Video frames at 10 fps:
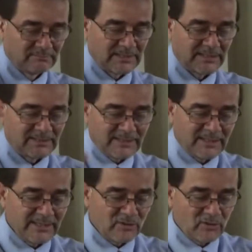a este
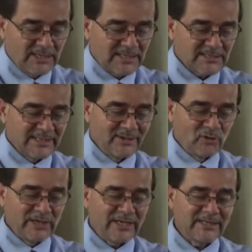Nicolás, el
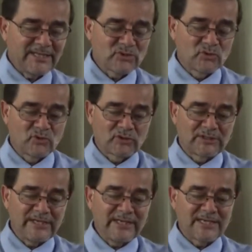origen de sus
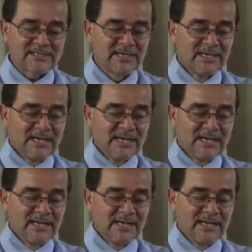doctrinas